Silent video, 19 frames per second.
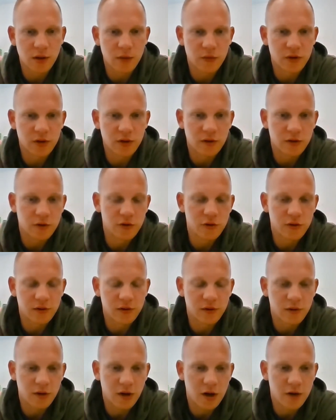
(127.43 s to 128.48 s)
haben sich natürlich
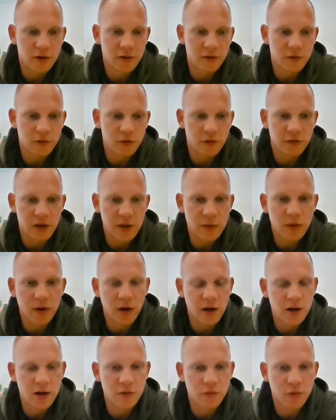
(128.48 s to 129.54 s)
das 1 zu 0 selber
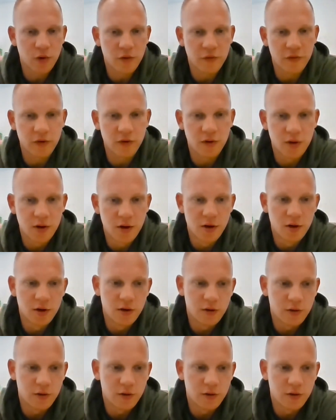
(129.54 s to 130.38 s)
reingeworfen